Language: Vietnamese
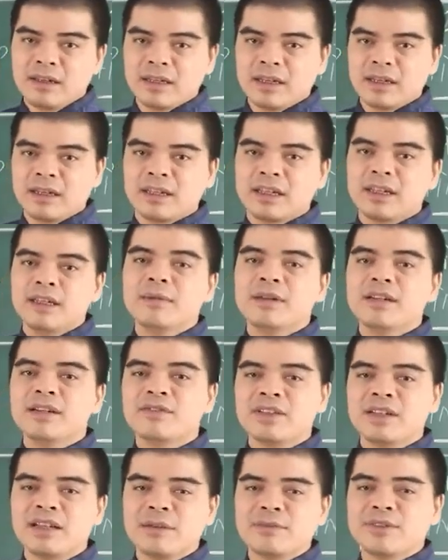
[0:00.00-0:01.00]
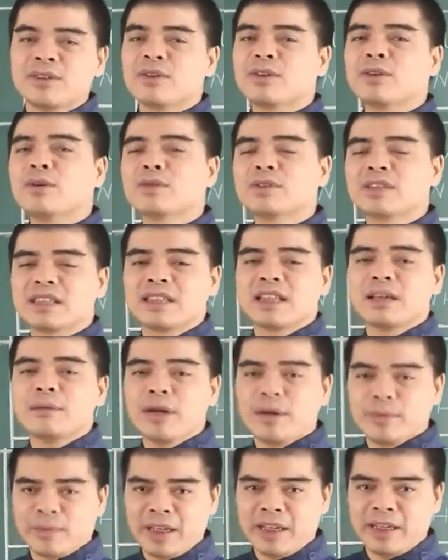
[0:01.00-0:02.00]
Đấy. Khi mà được nằm trong cái cục diện tam
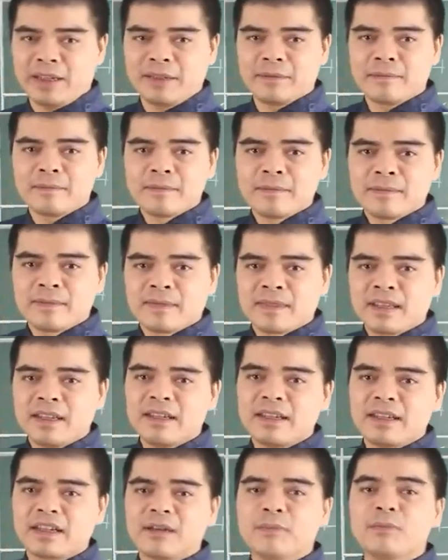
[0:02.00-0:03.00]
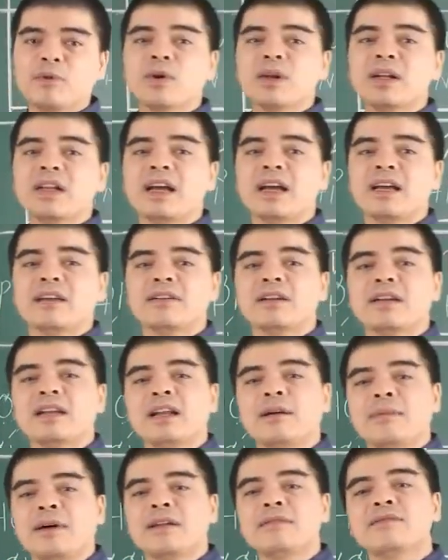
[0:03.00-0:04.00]
hợp này thì các mối quan hệ
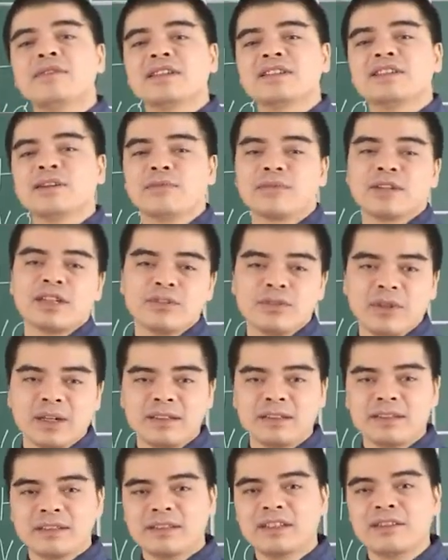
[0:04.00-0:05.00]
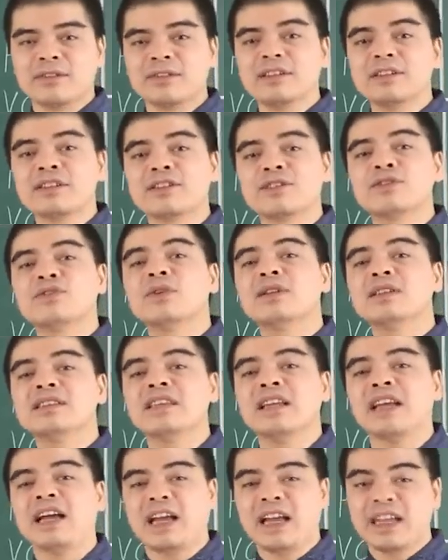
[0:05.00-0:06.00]
làm ăn vợ chồng kinh doanh thì nó sẽ được suôn
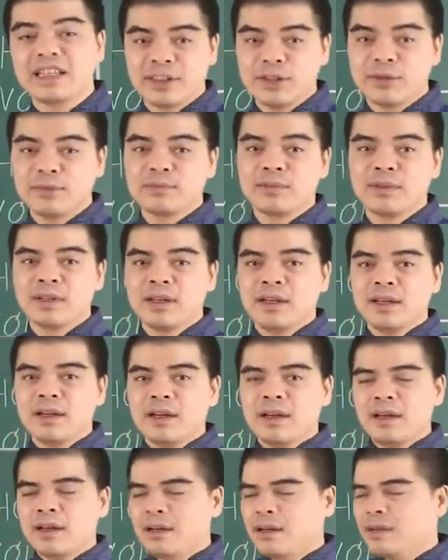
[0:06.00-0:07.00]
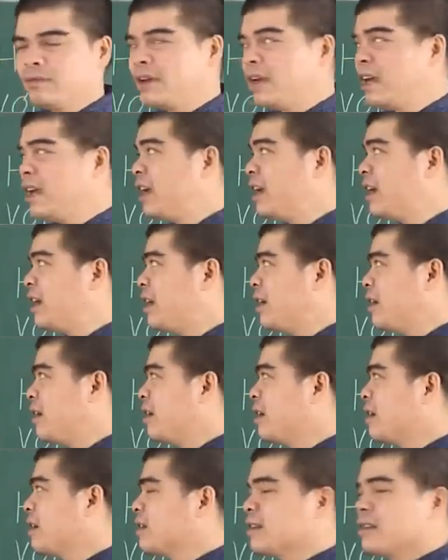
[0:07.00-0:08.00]
sẻ hanh thông và
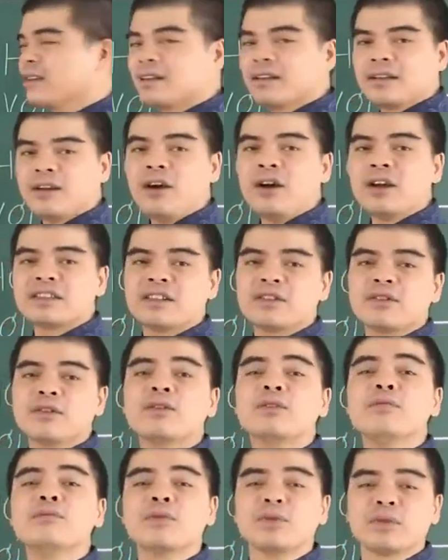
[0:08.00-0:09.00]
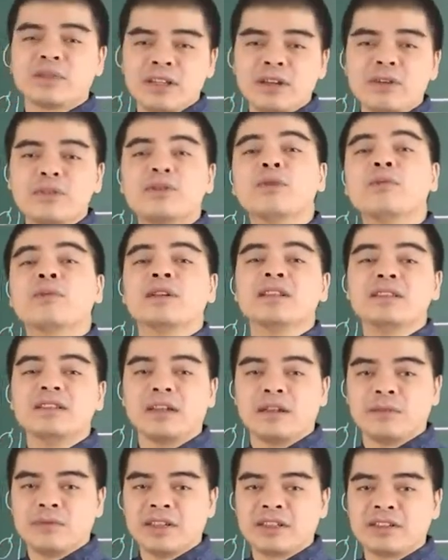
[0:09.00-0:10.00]
họ sẽ có cùng mục tiêu cùng lý
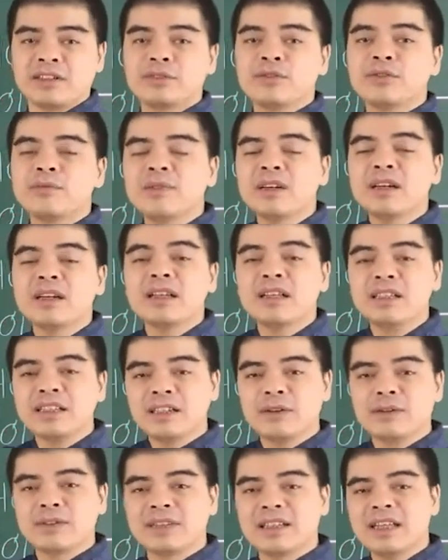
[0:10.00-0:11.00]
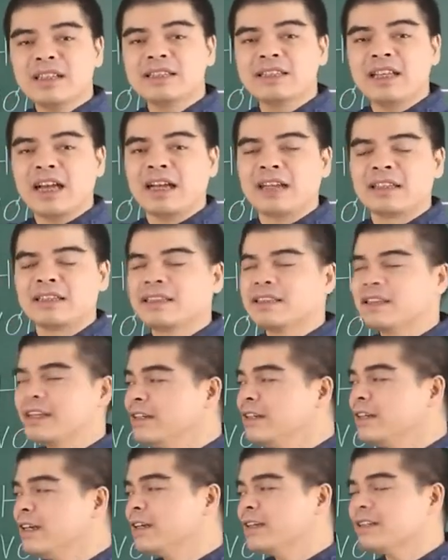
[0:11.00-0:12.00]
tưởng và sẽ giúp đỡ lẫn nhau dễ dàng
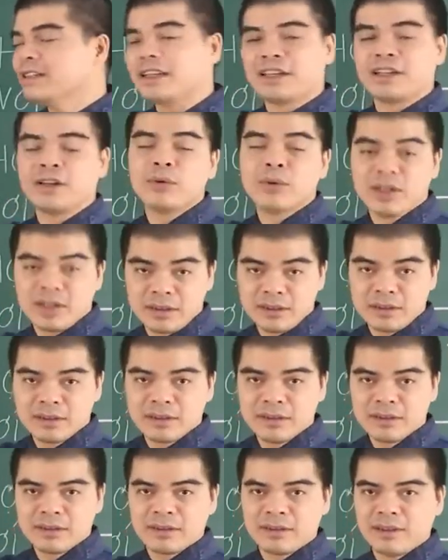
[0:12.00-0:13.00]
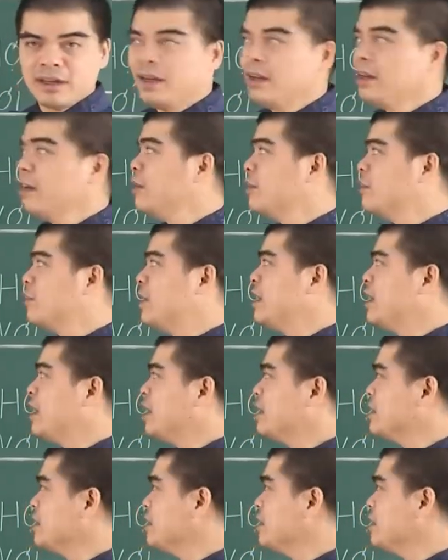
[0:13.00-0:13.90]
tiến đến cái thành công hơn Đó. vậy nên là